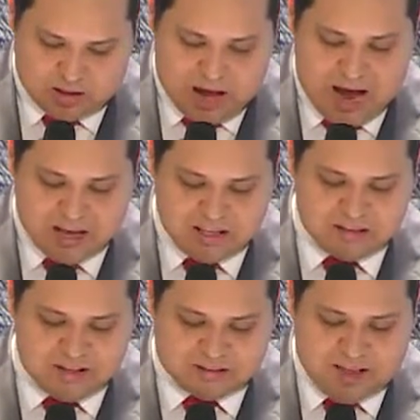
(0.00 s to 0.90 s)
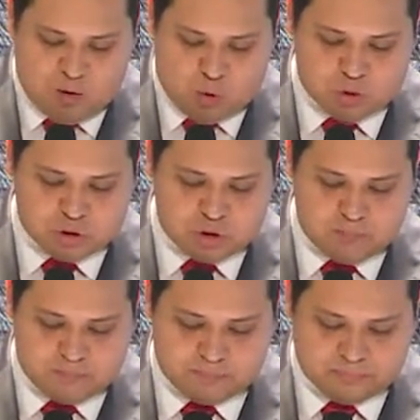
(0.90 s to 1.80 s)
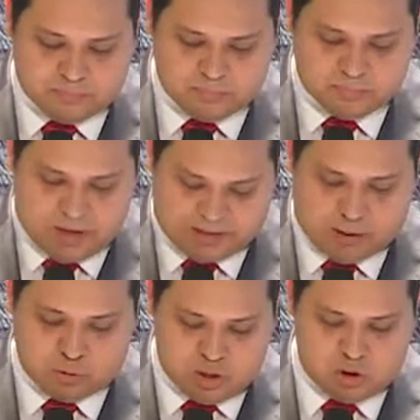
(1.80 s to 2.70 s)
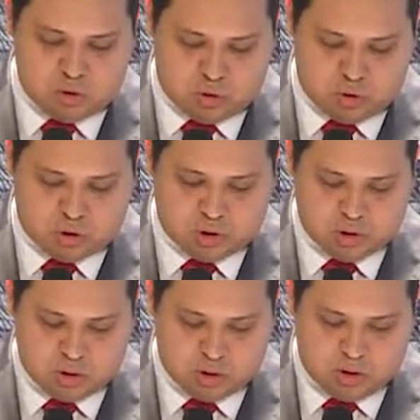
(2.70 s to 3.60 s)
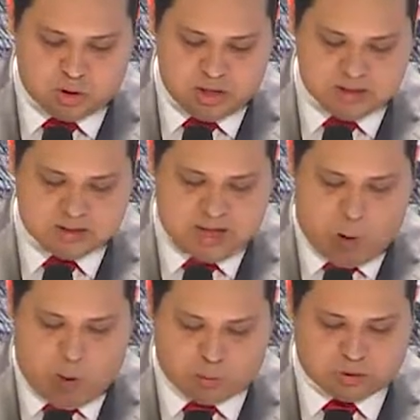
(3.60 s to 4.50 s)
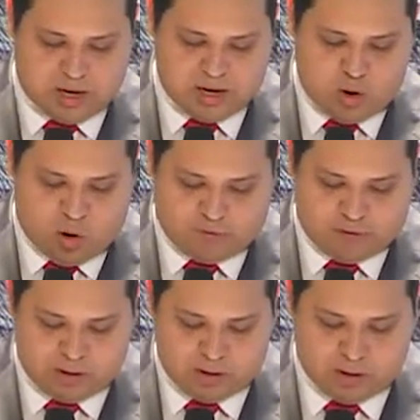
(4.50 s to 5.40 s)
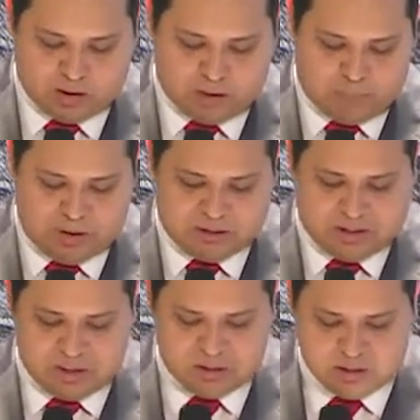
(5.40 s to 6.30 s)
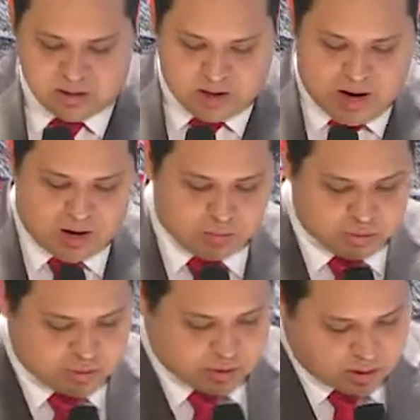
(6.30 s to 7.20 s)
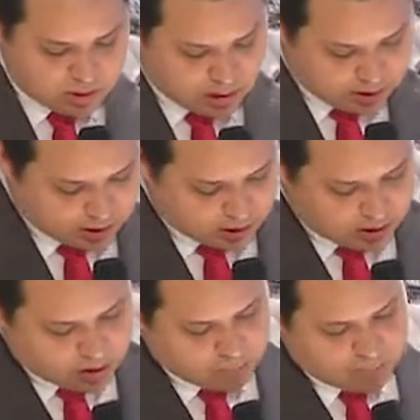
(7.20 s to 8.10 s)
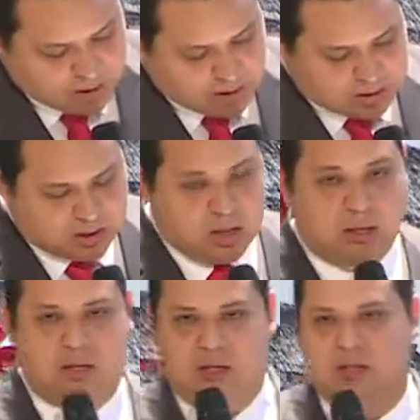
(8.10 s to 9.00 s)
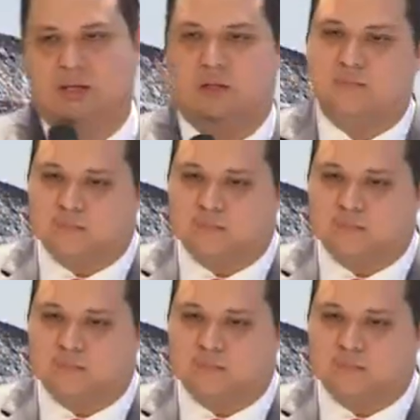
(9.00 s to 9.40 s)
Ainda até hoje, até o dia de hoje, está o altar em Ofra, que pertence aos Ebiesritas.